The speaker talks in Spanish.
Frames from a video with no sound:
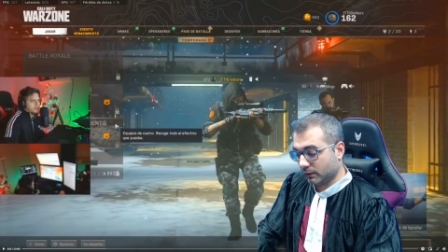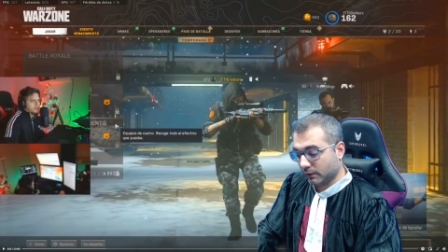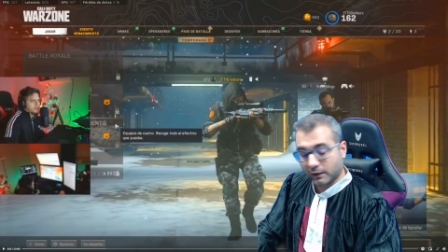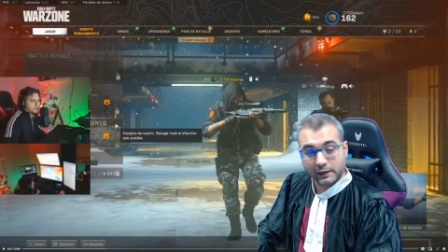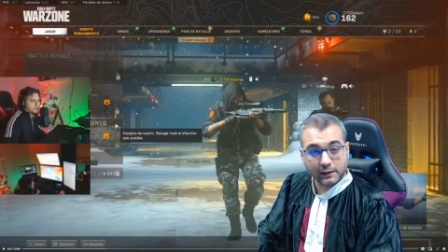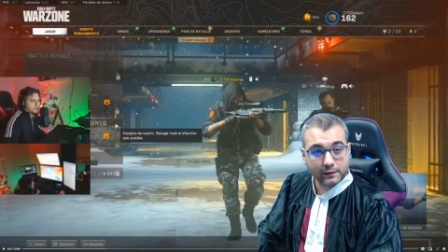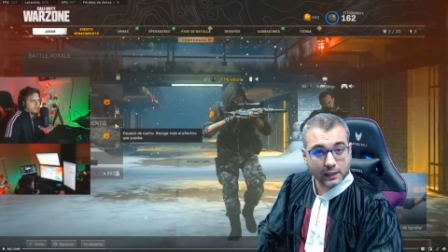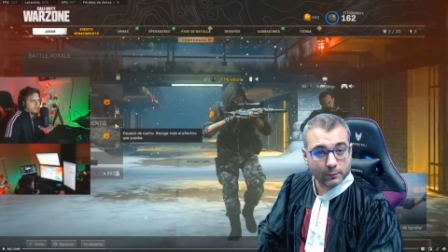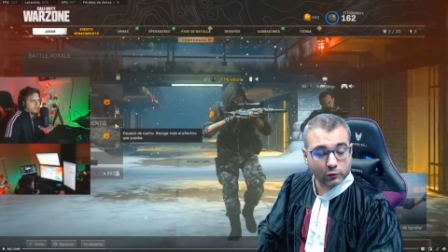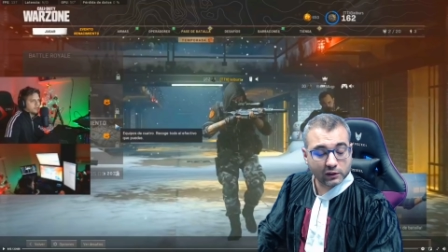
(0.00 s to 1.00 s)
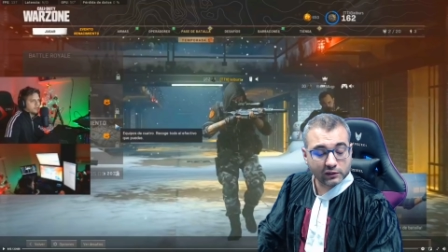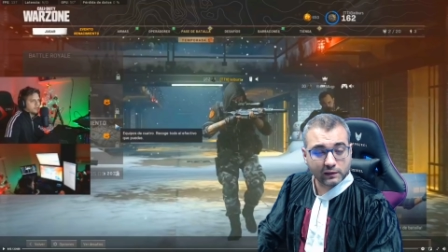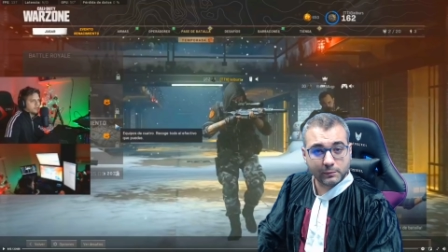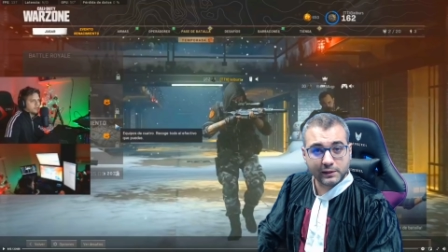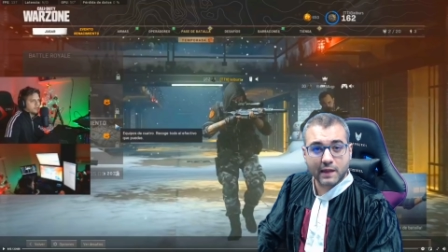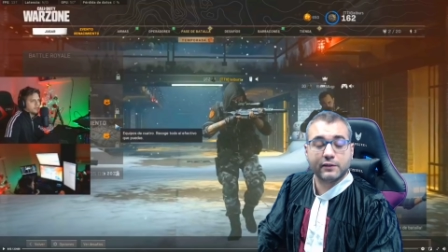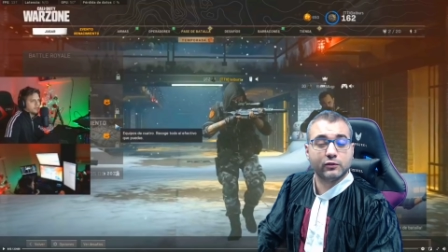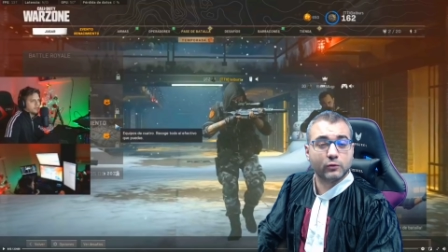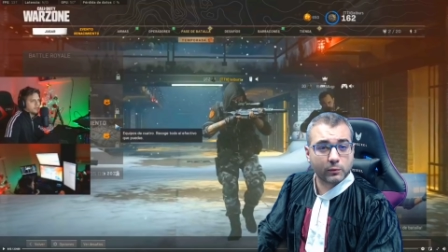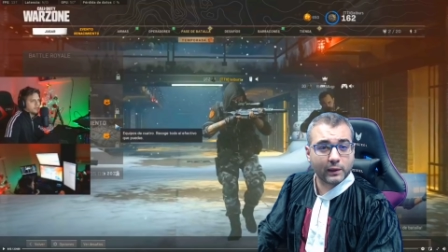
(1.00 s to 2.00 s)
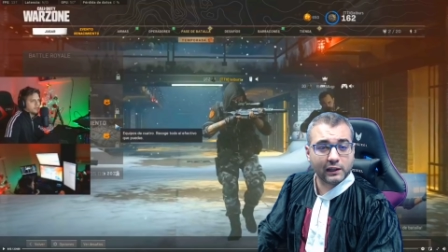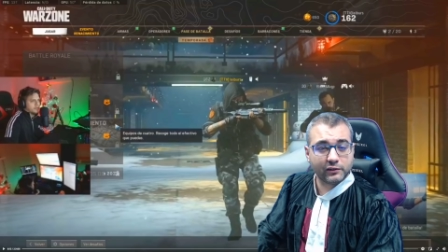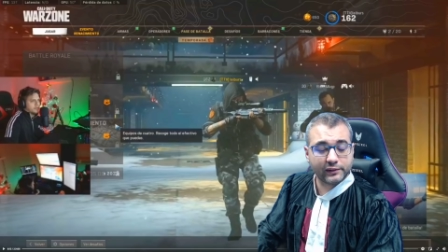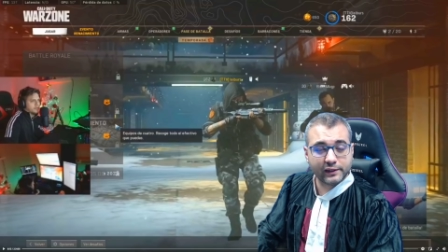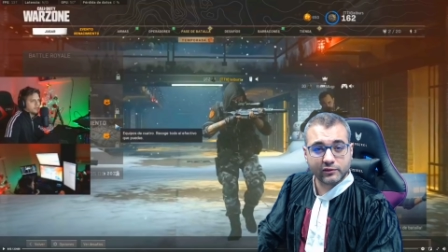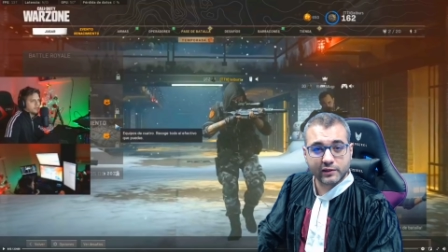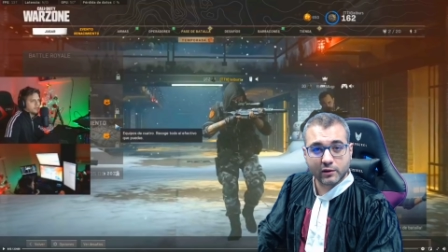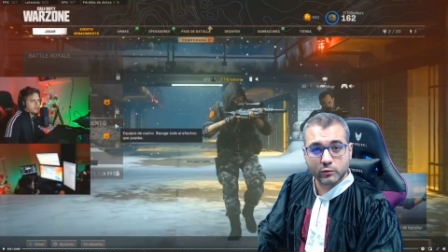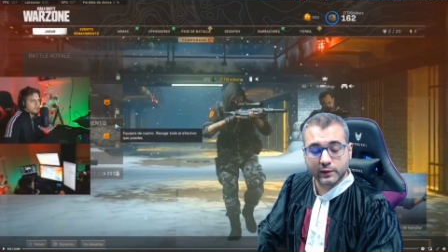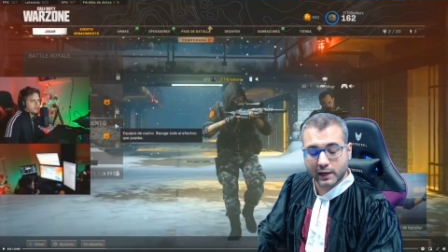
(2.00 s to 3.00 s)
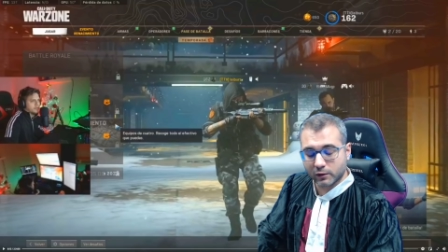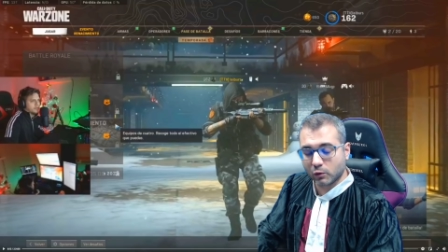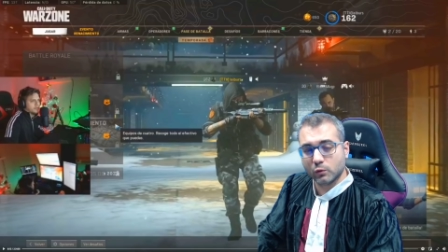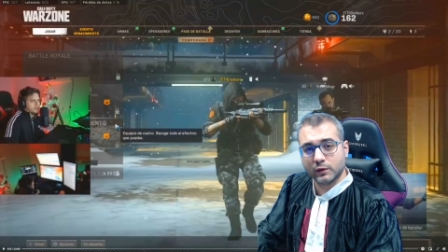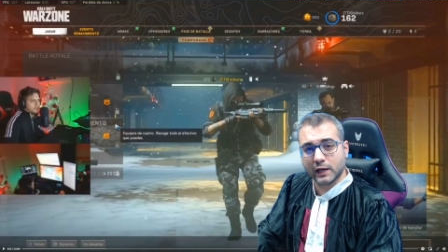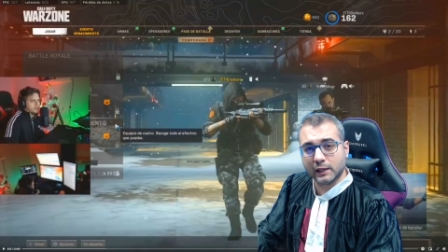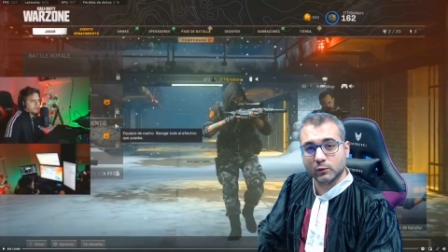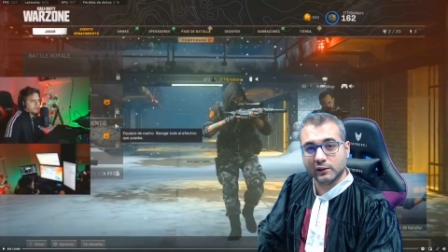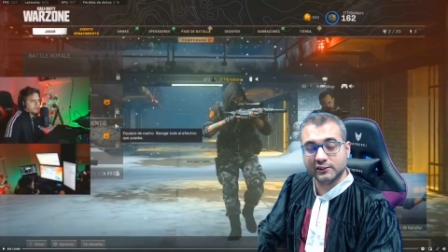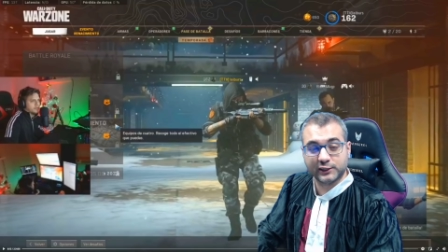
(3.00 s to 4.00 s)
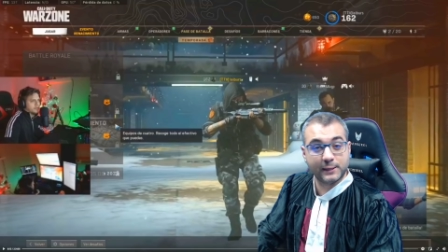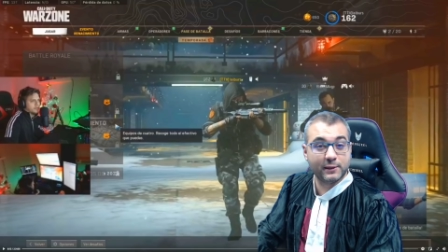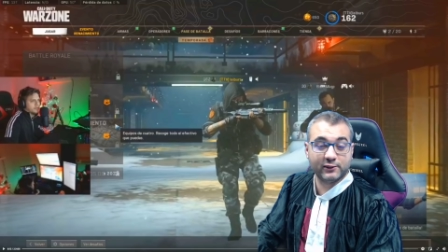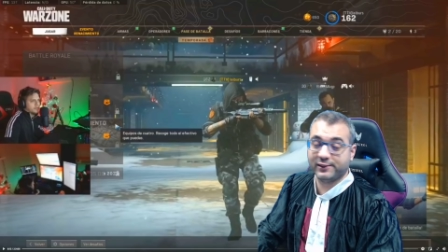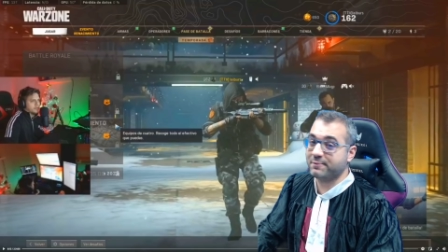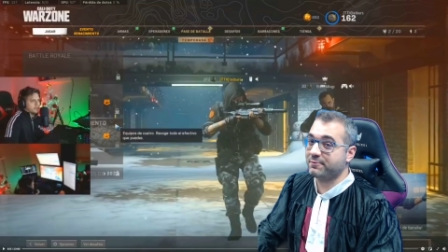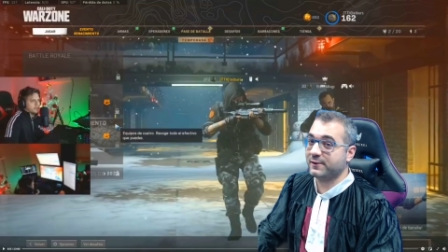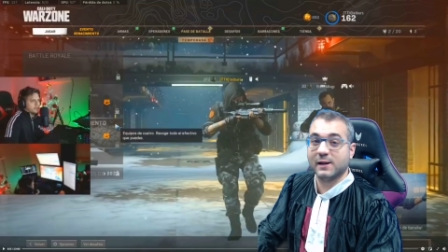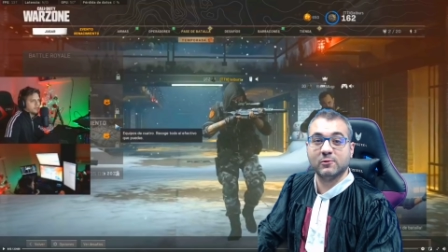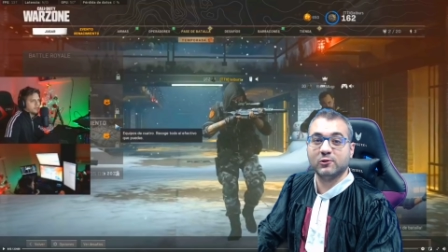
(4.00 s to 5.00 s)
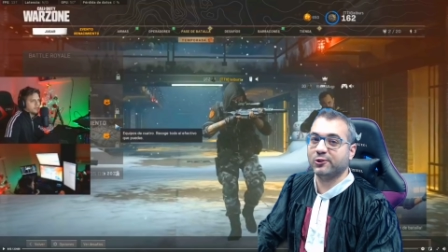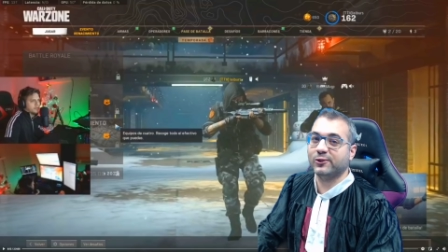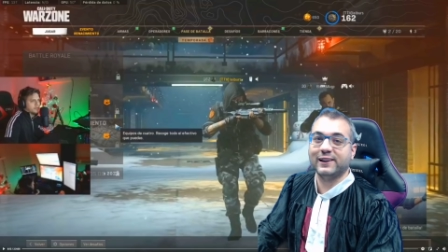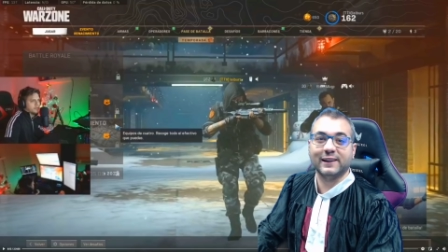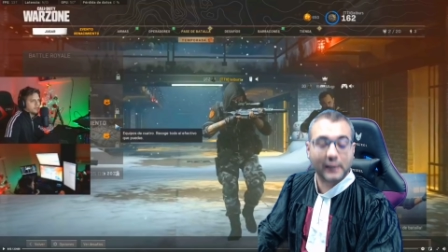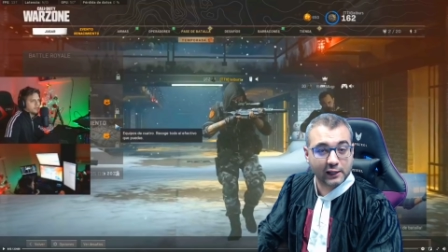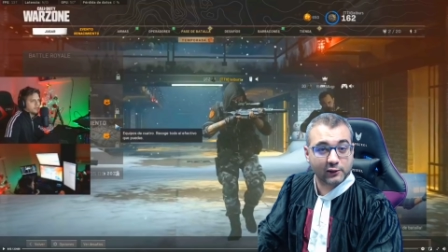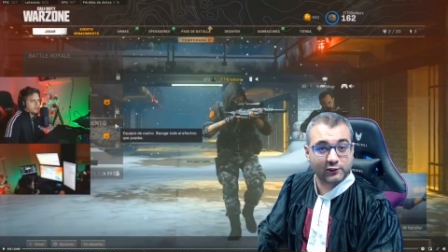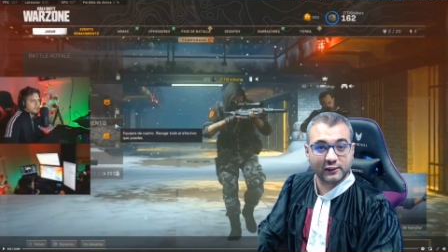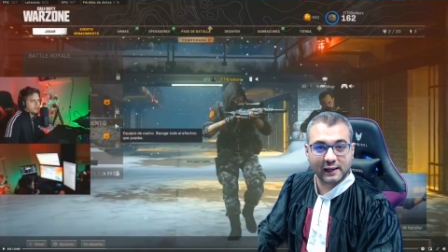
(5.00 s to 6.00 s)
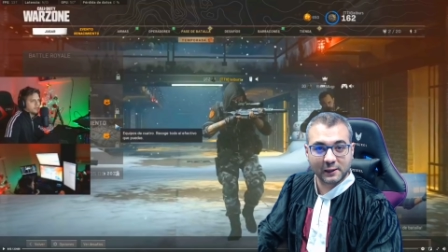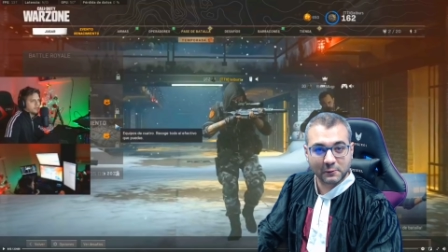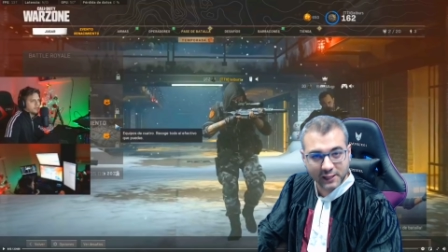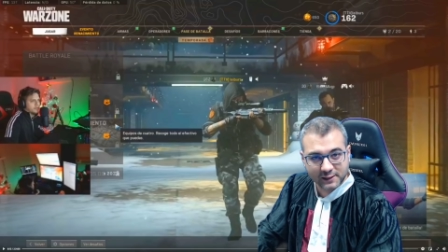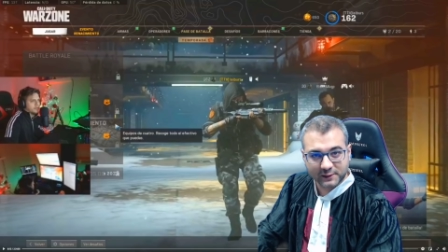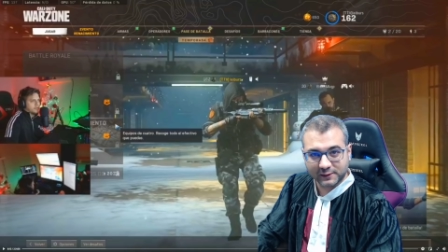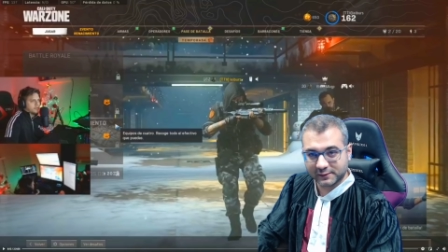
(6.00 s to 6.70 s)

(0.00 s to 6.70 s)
Reiniciamos las actividades normales de este juzgado juzgando streamers y empezamos con el Grinch de la Navidad.